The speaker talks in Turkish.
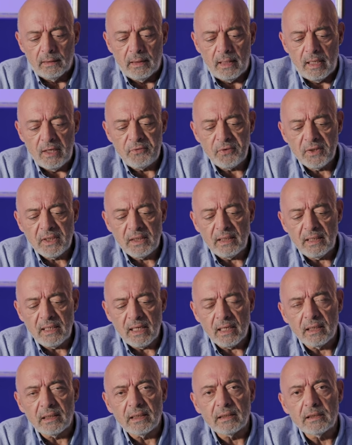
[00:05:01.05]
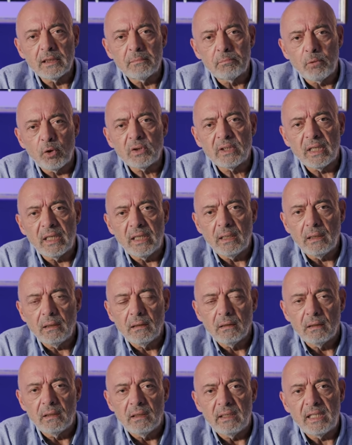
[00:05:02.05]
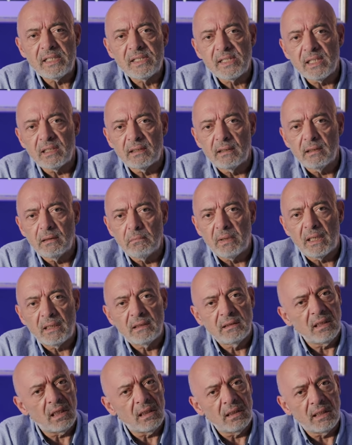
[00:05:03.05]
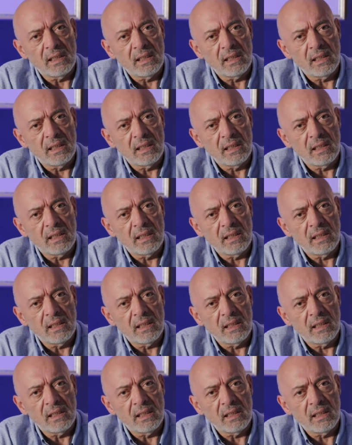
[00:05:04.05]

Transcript: F2'de yakaladığı bokeh lezzeti ben diğer